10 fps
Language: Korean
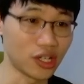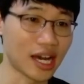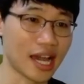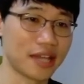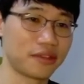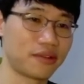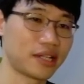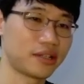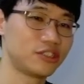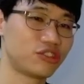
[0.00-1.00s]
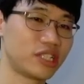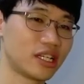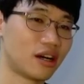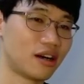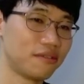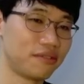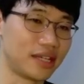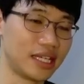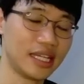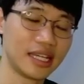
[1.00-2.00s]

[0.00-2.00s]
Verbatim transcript: I'd rather drink coffee